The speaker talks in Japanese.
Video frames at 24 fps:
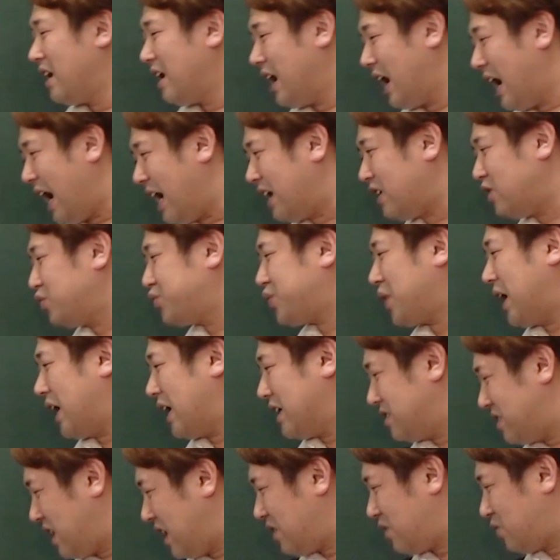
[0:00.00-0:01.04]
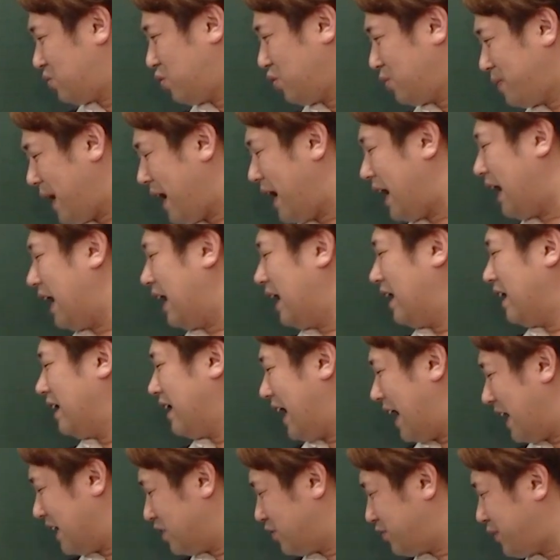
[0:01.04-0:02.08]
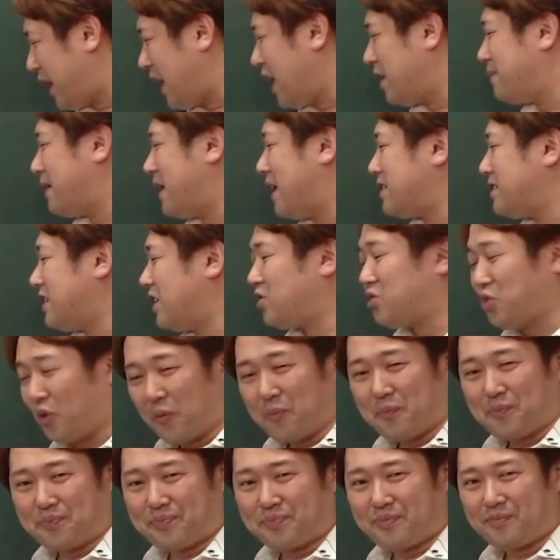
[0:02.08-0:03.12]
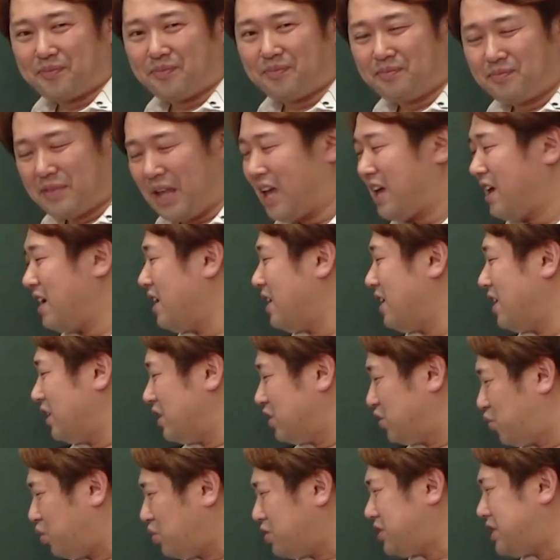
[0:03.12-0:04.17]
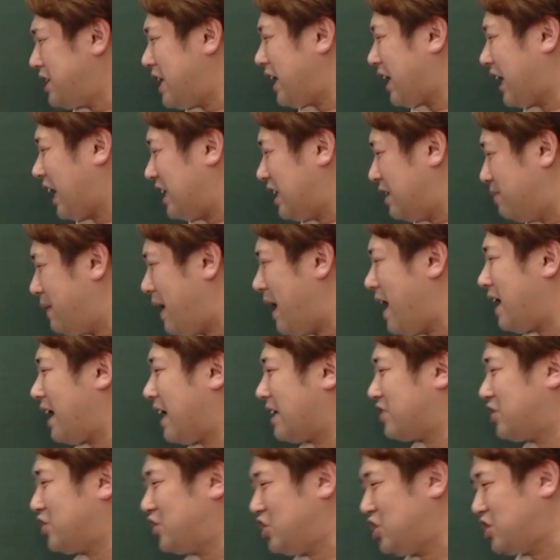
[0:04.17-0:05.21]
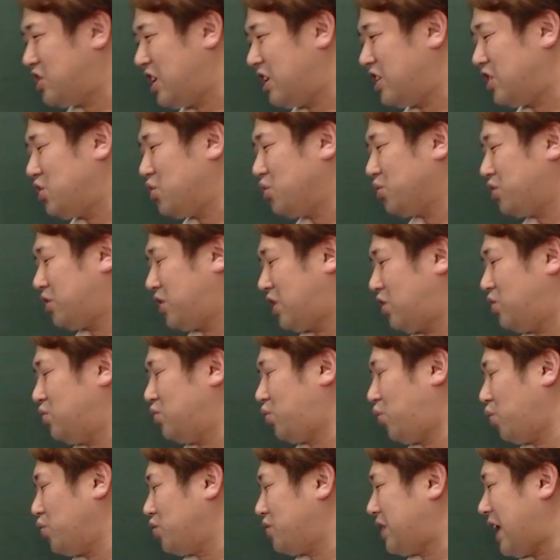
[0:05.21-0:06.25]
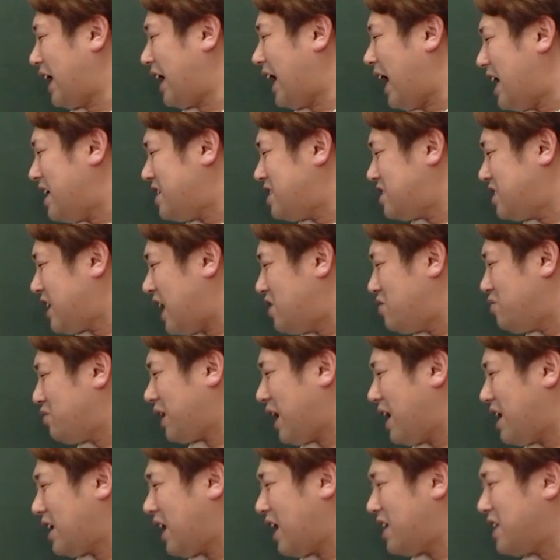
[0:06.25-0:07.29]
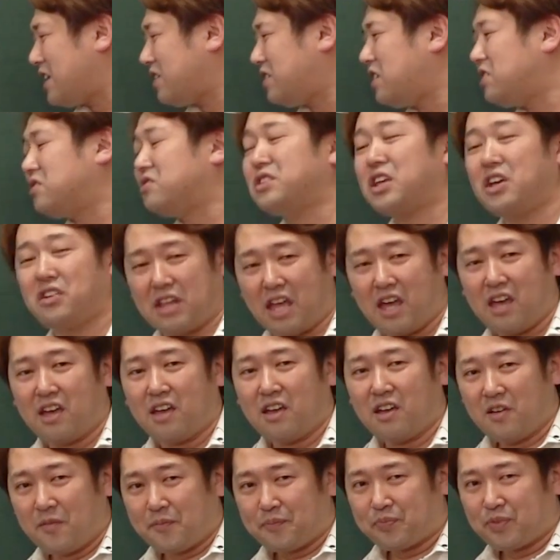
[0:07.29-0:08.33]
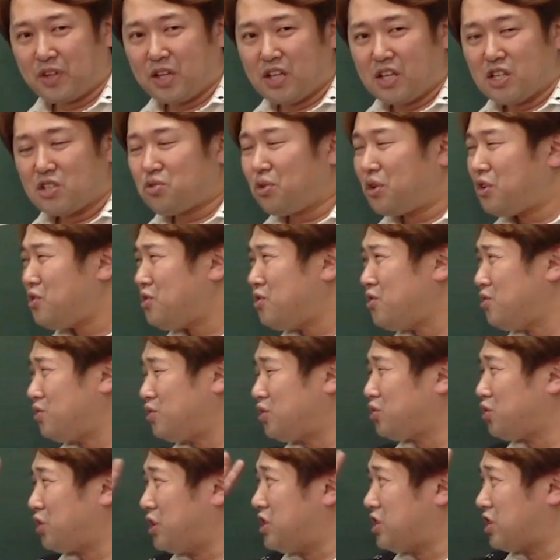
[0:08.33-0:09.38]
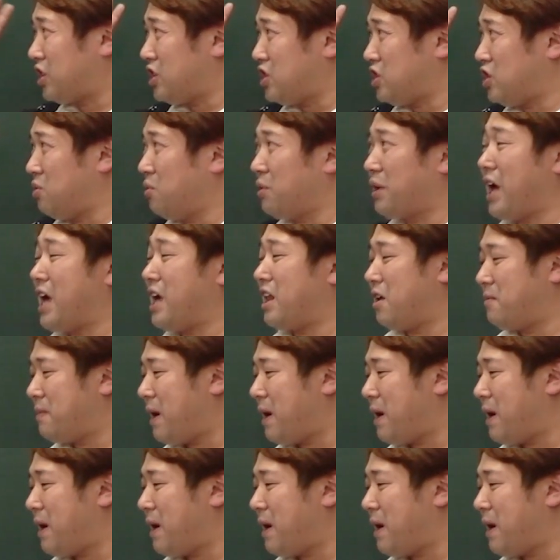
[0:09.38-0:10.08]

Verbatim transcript: アルファ Z バー、アルファバー Z。ね、どちらかにバーがついてるよっていう、この互い違いの関係になってるんだよね。それをちょっと意識してもらえれ